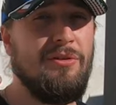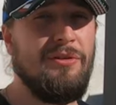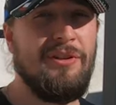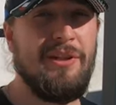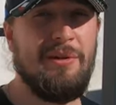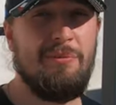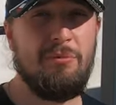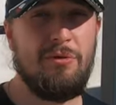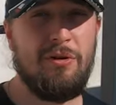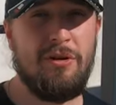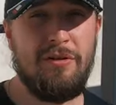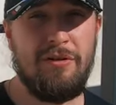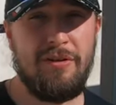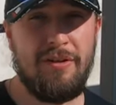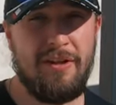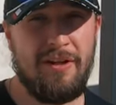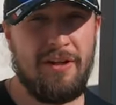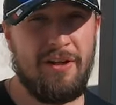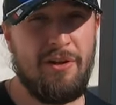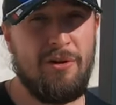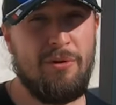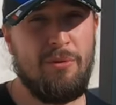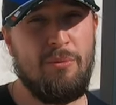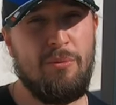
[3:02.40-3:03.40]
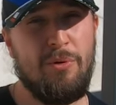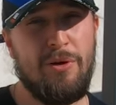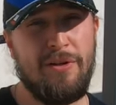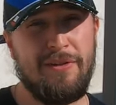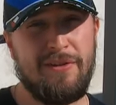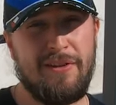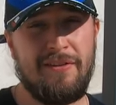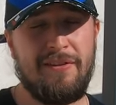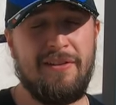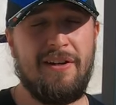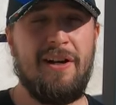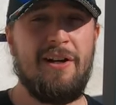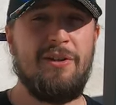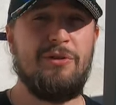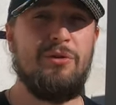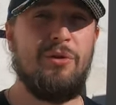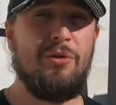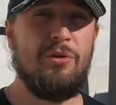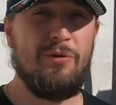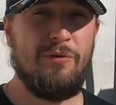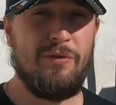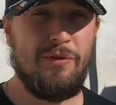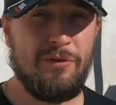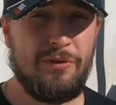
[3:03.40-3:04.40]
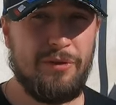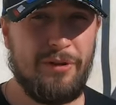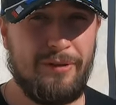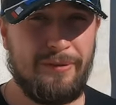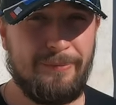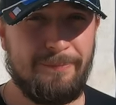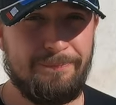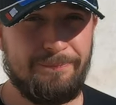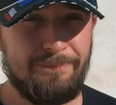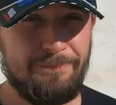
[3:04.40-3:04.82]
euh, des mois. Et au moins, ça, ça rassure le vendeur.